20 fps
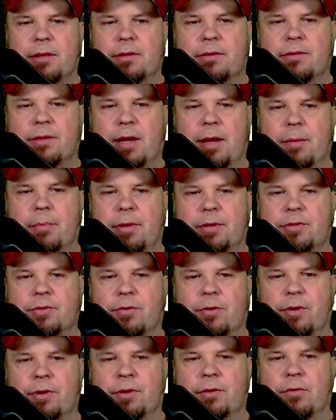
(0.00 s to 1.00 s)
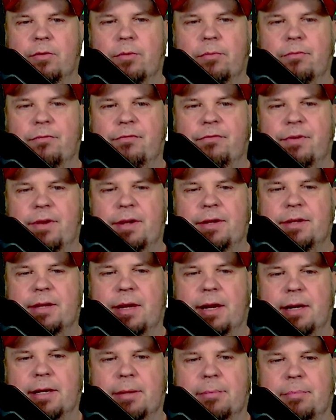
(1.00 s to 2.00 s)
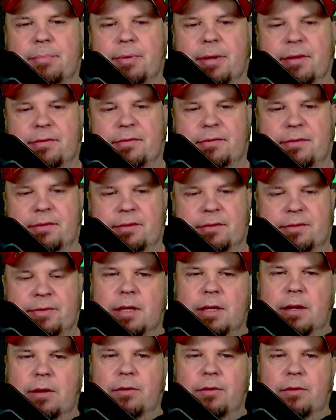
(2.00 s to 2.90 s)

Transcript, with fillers: Cybertron-Umfeld angepasst sind.